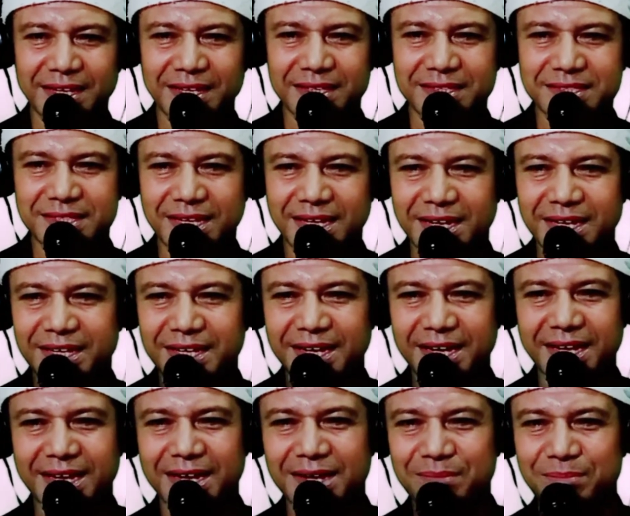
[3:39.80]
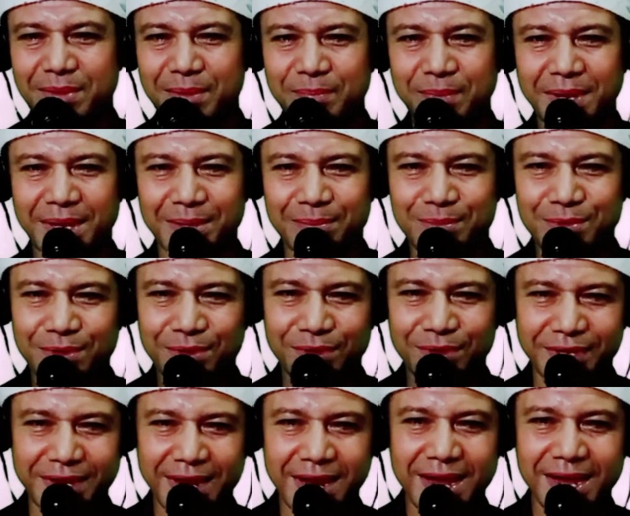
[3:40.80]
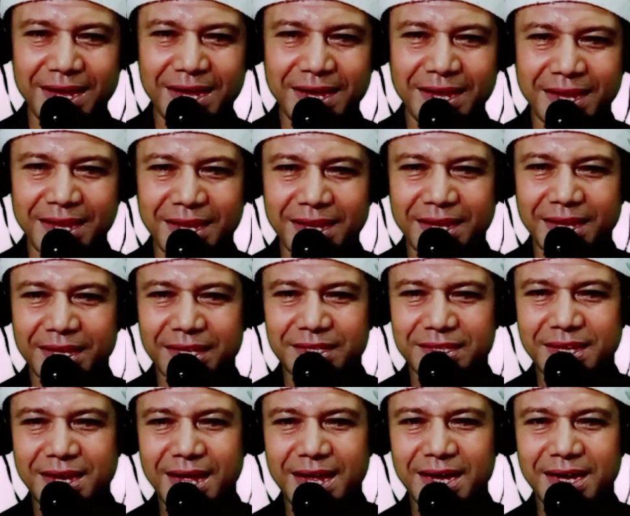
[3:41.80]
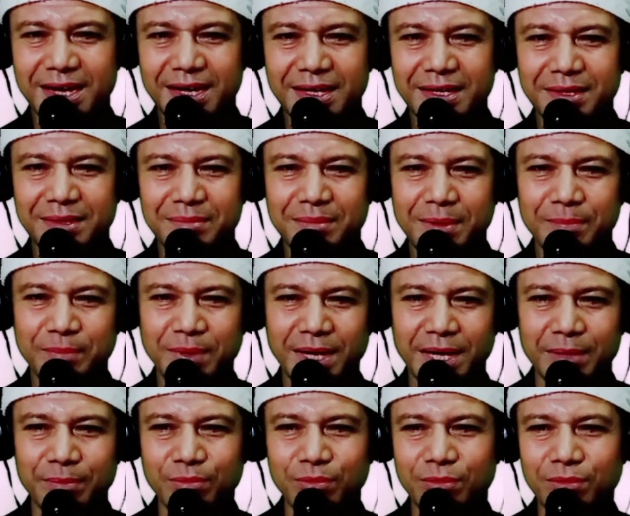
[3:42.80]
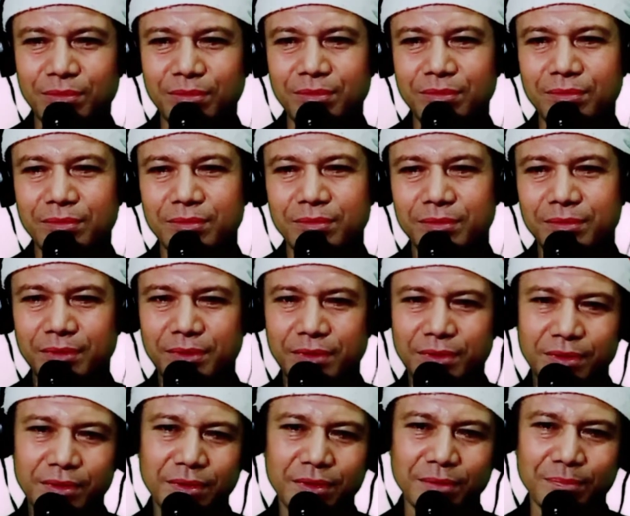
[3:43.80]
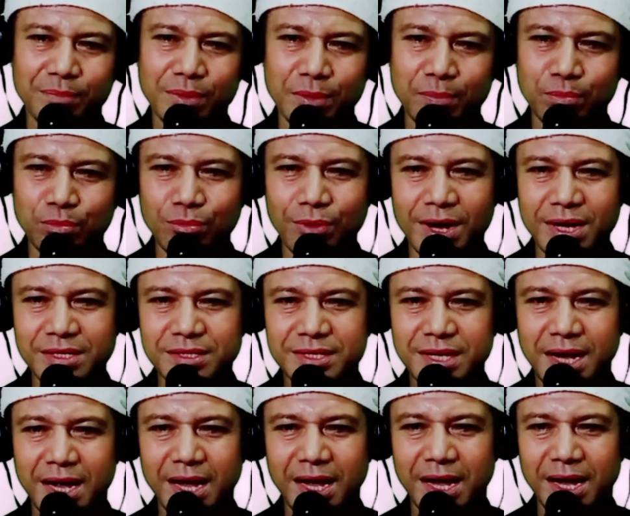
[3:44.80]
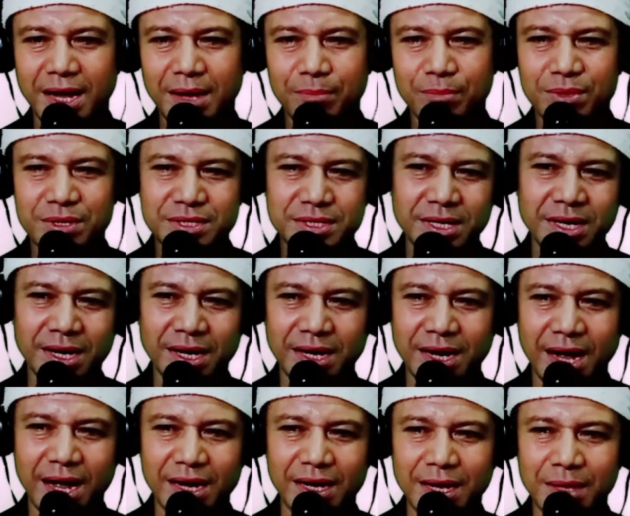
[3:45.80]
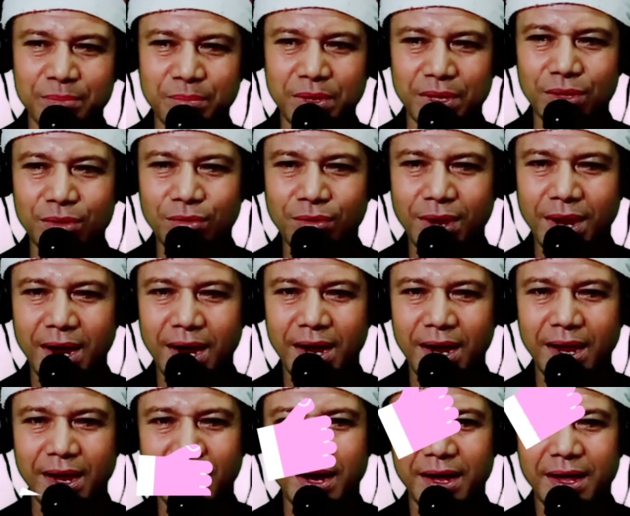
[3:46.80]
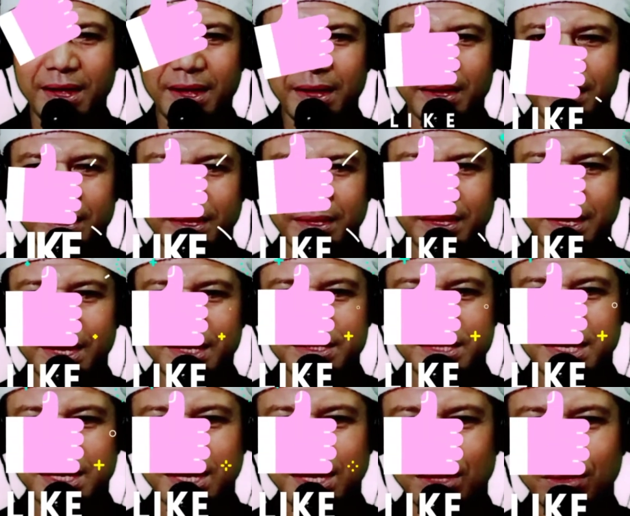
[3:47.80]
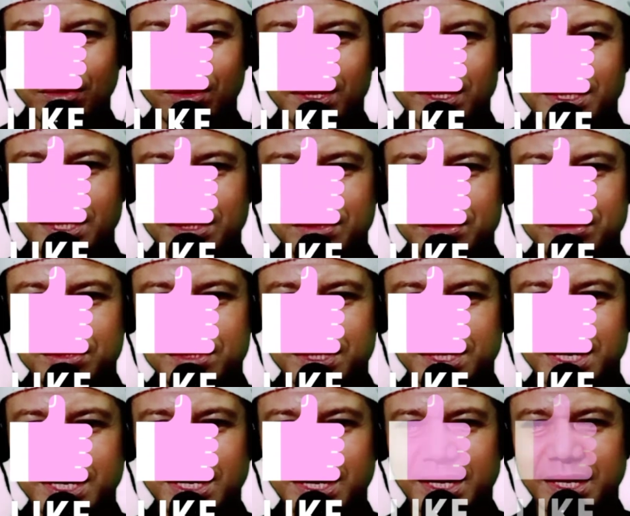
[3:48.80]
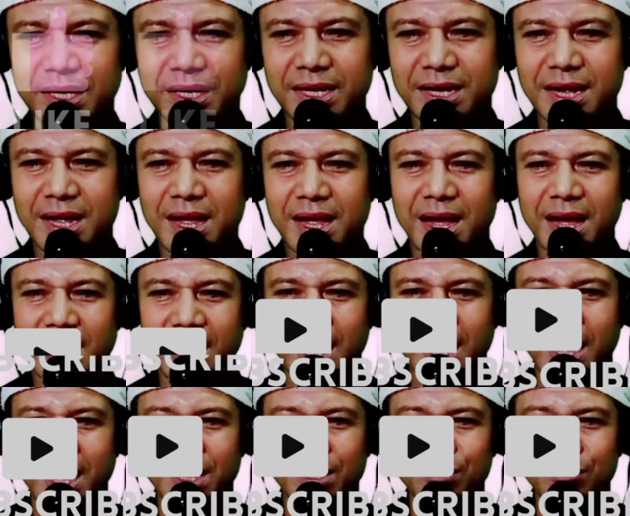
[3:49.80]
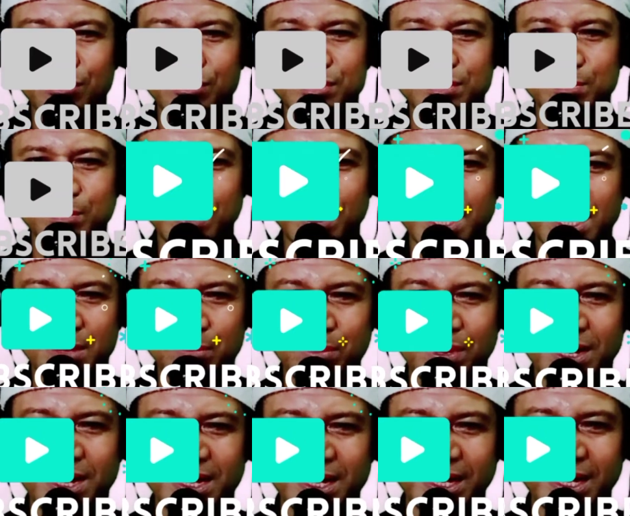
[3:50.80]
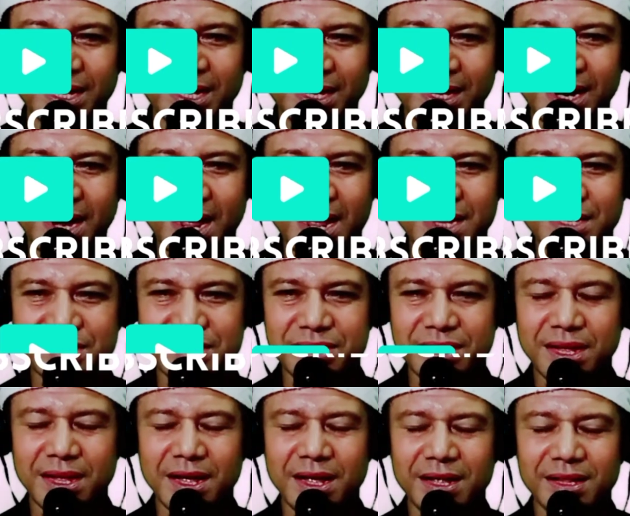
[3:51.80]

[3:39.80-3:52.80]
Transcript: Sharing dengan Bapak Ibu ya dan Bapak Ibu e, berpuasa, bersedekah dan berdoa yang diajarkan oleh Yesus ini harus benar-benar ikhlas